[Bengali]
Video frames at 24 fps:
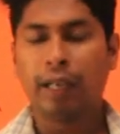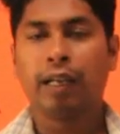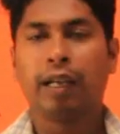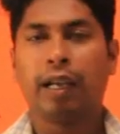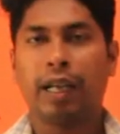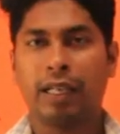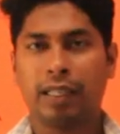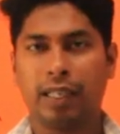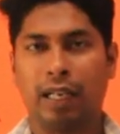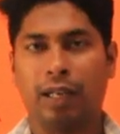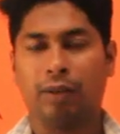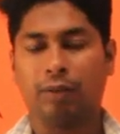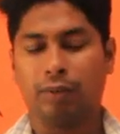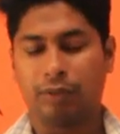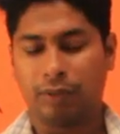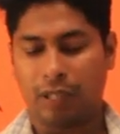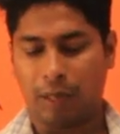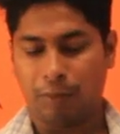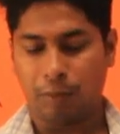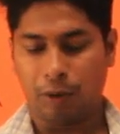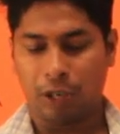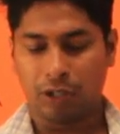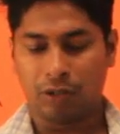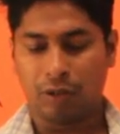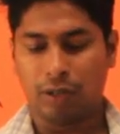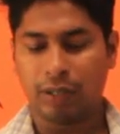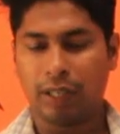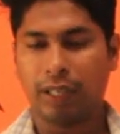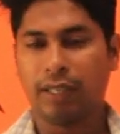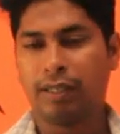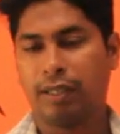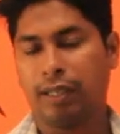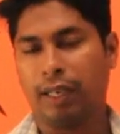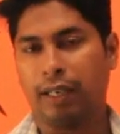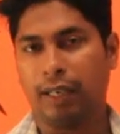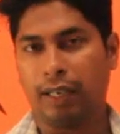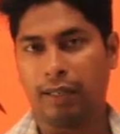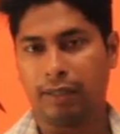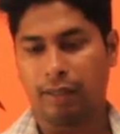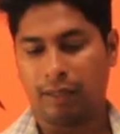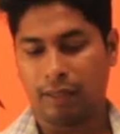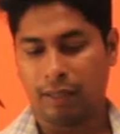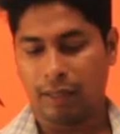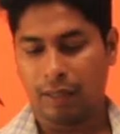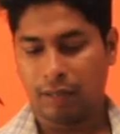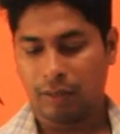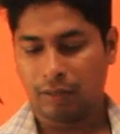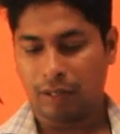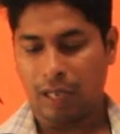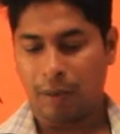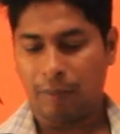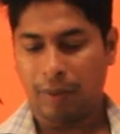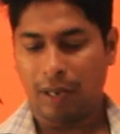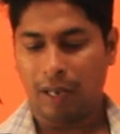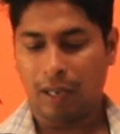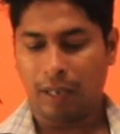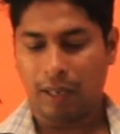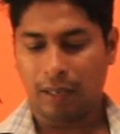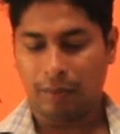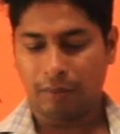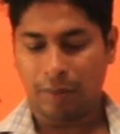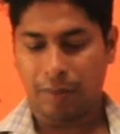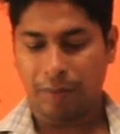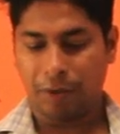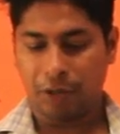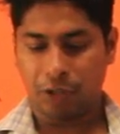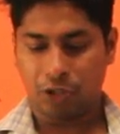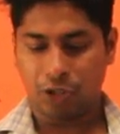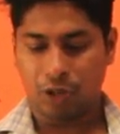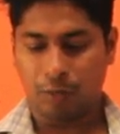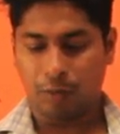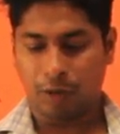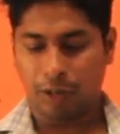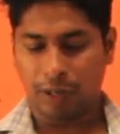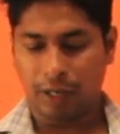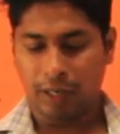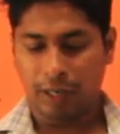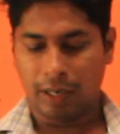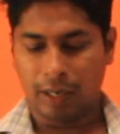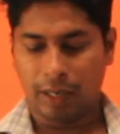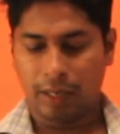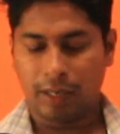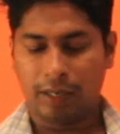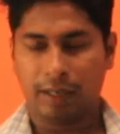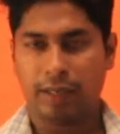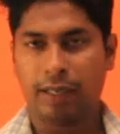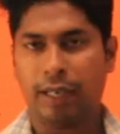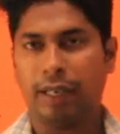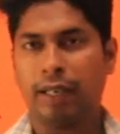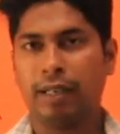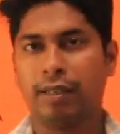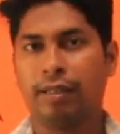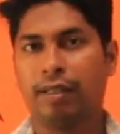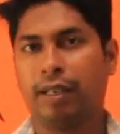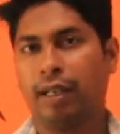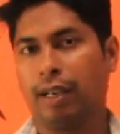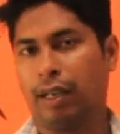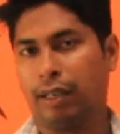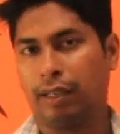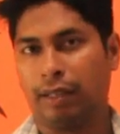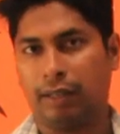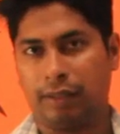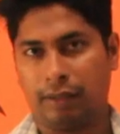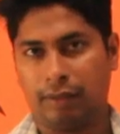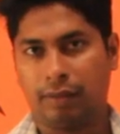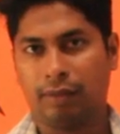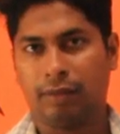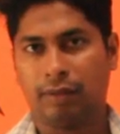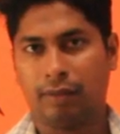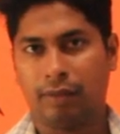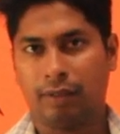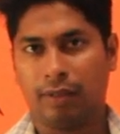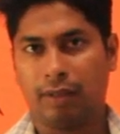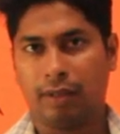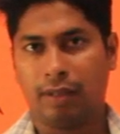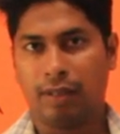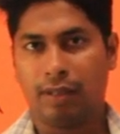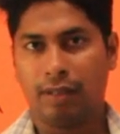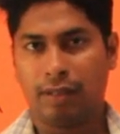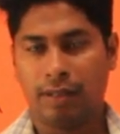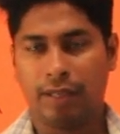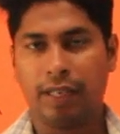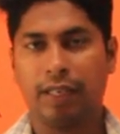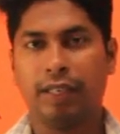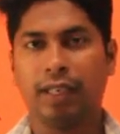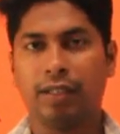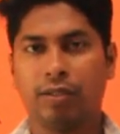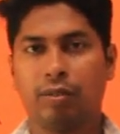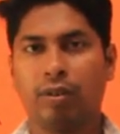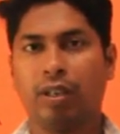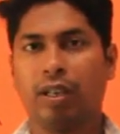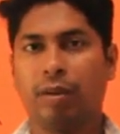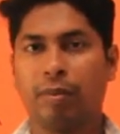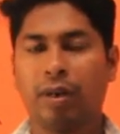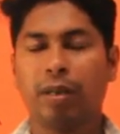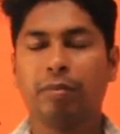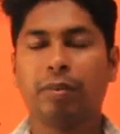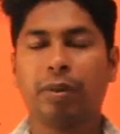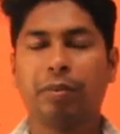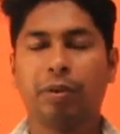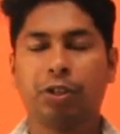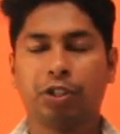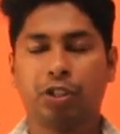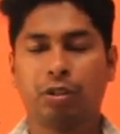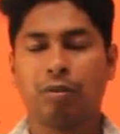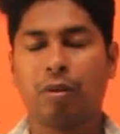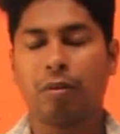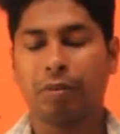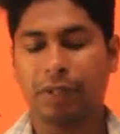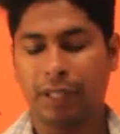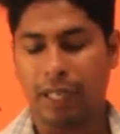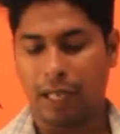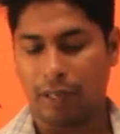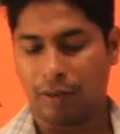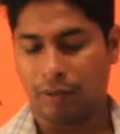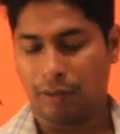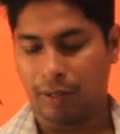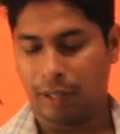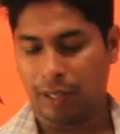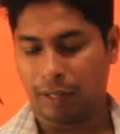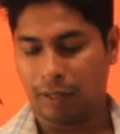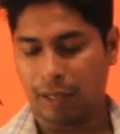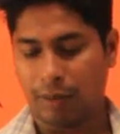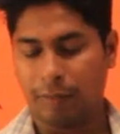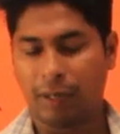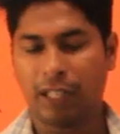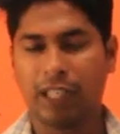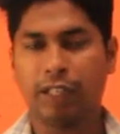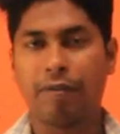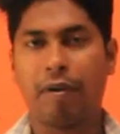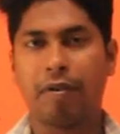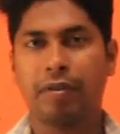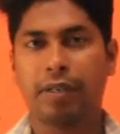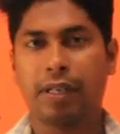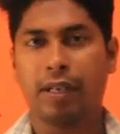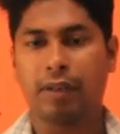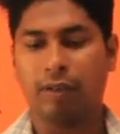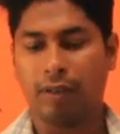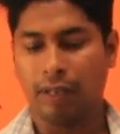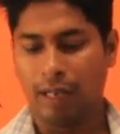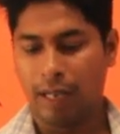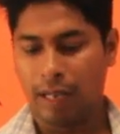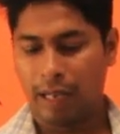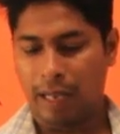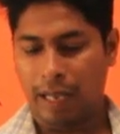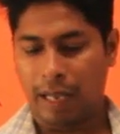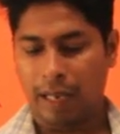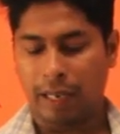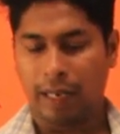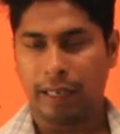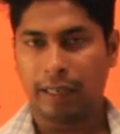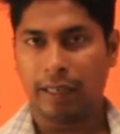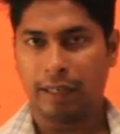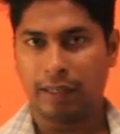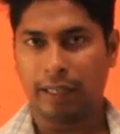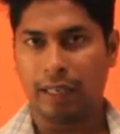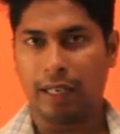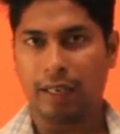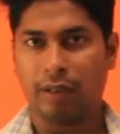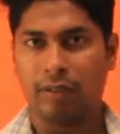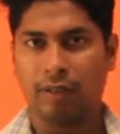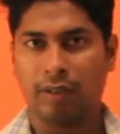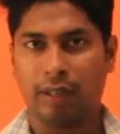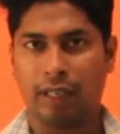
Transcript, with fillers: এছাড়াও তারপরে চলে যান স্ট্যাটাস তা আমরা বিভিন্ন সময় স্ট্যাটাস দিয়ে রাখি স্ট্যাটাসগুলি আমরা বিভিন্ন সময় আমরা শেয়ার করে থাকি তো আমরা কীভাবে শেয়ার করি এখানে গিয়ে শেয়ার করে